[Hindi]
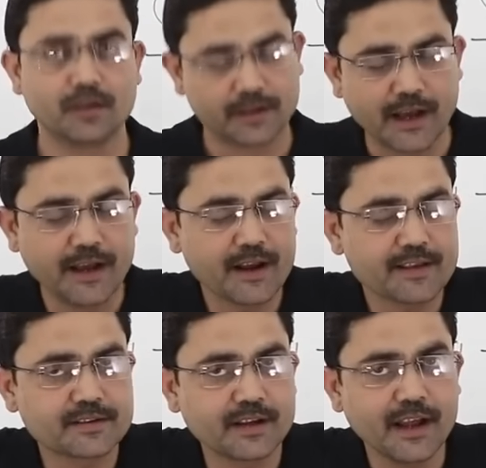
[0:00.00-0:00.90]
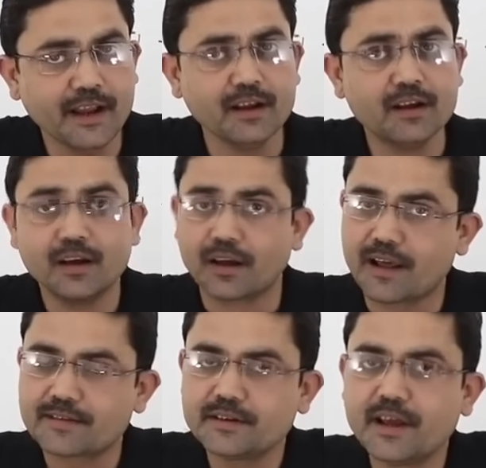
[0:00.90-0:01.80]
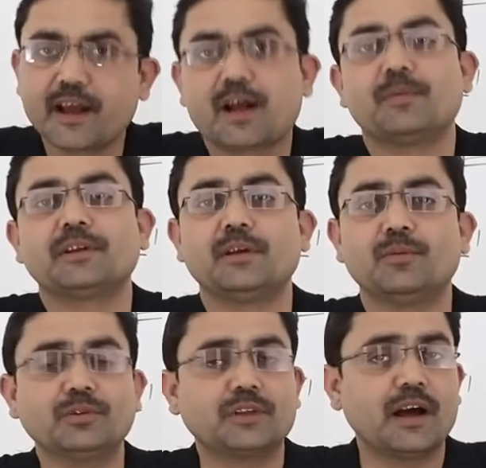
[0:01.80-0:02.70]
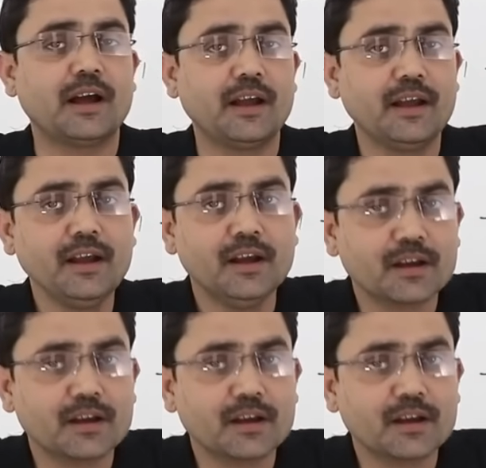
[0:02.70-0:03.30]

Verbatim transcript: क्या है राष्ट्रीय आय राष्ट्रीय आय का मतलब होता है